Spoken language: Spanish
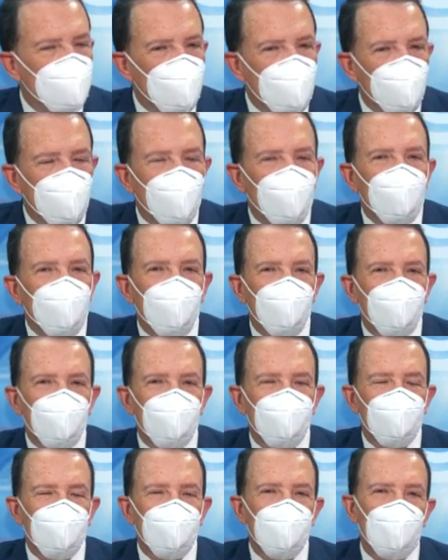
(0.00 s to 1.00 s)
Esos
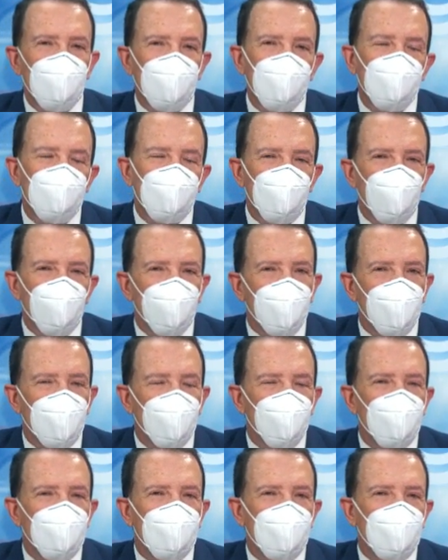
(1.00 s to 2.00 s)
fondos se
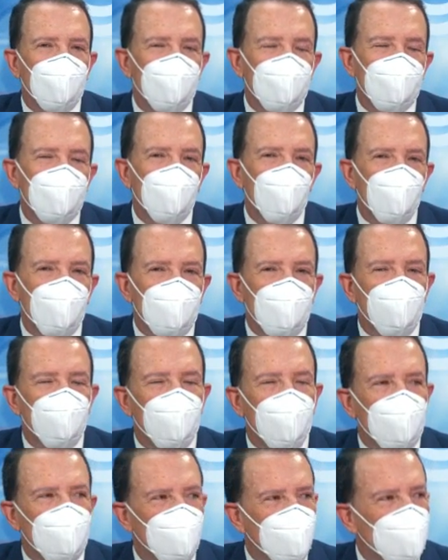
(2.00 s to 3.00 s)
gestionaron a través de dos
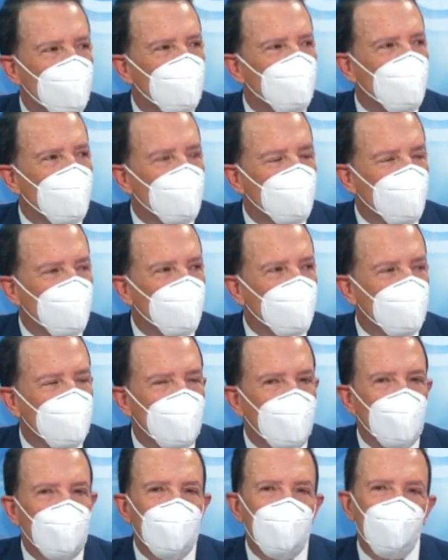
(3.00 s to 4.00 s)
ampliaciones
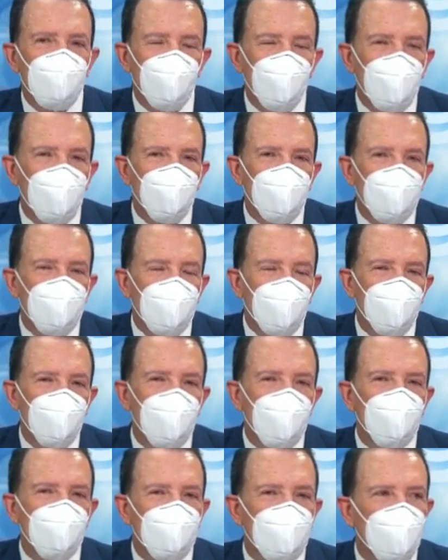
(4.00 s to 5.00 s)
presupuestarias y una
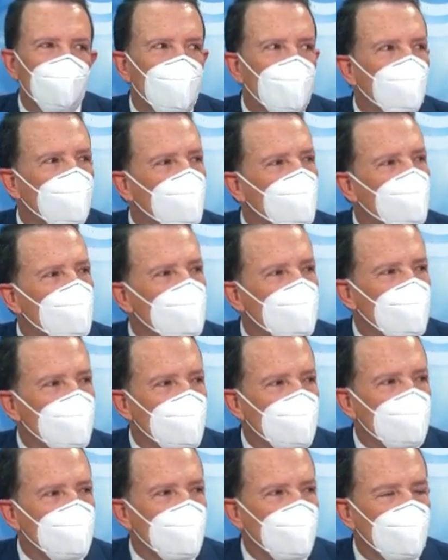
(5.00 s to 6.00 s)
emisión de 11 mil millones de
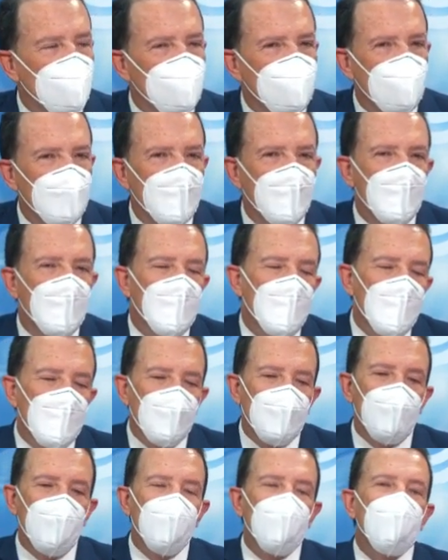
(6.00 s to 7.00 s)
quetzales
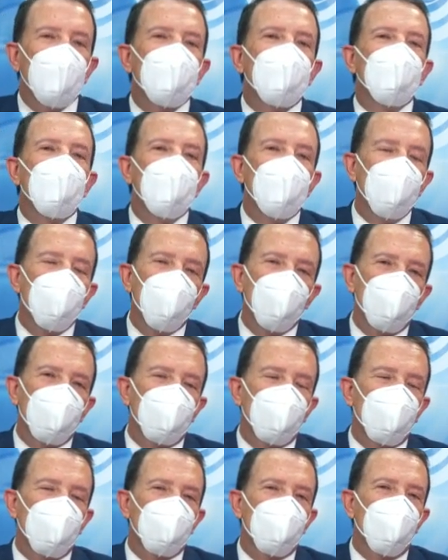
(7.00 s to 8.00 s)
que ya tenemos
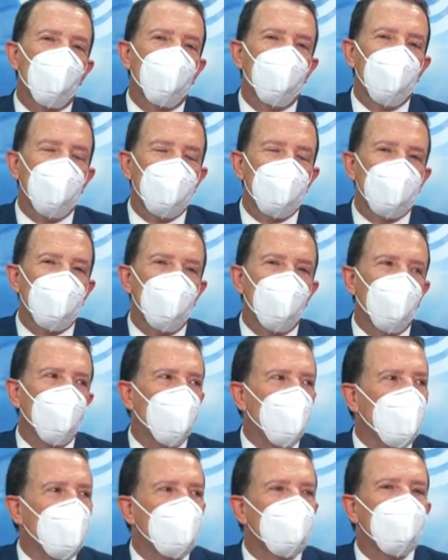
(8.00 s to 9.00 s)
nosotros como Ministerio de
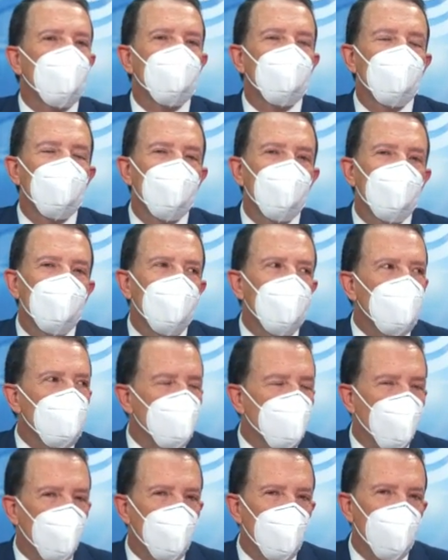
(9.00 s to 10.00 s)
Finanzas
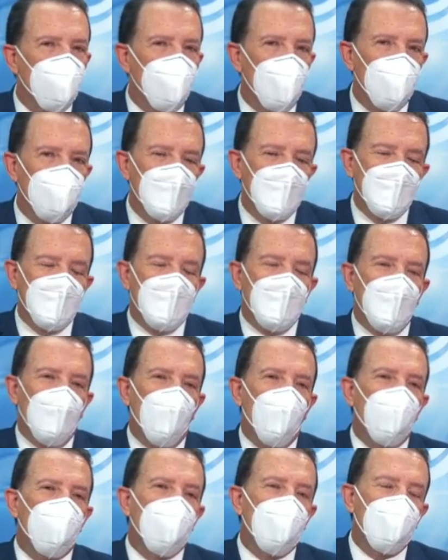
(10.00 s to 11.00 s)
disponible.
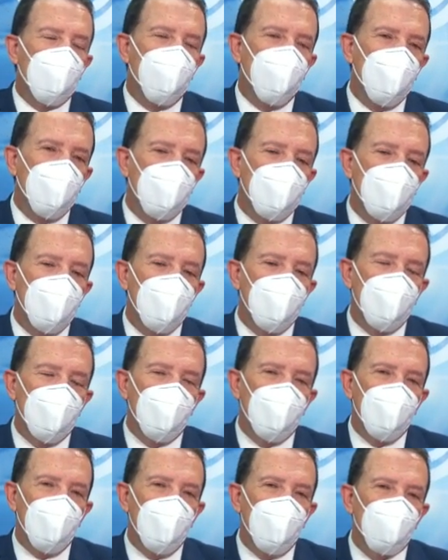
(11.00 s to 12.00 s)
Lógicamente,
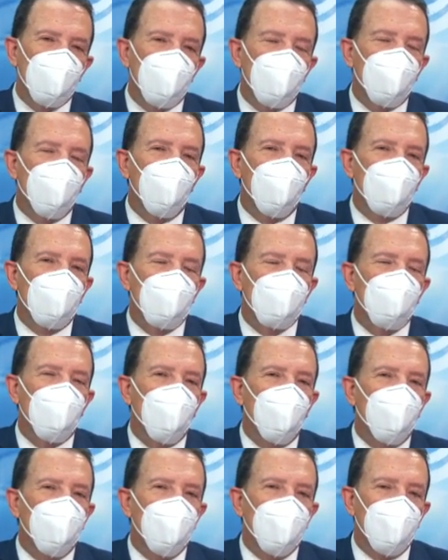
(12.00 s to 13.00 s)
esos fondos
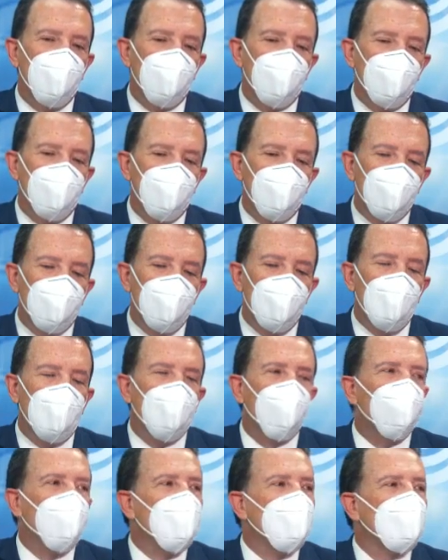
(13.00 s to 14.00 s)
provienen de
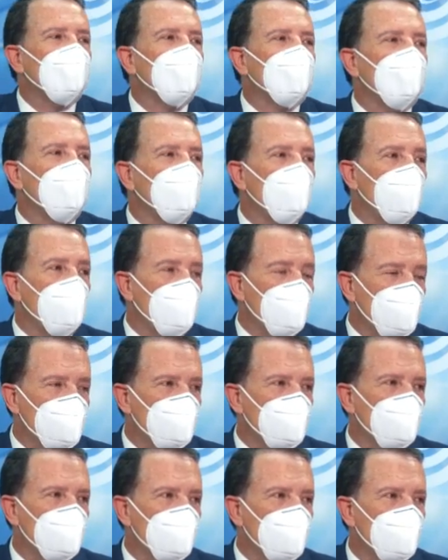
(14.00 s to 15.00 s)
la venta de
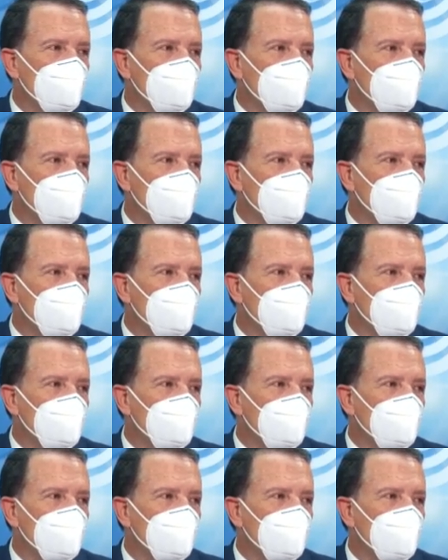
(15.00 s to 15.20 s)
bonos,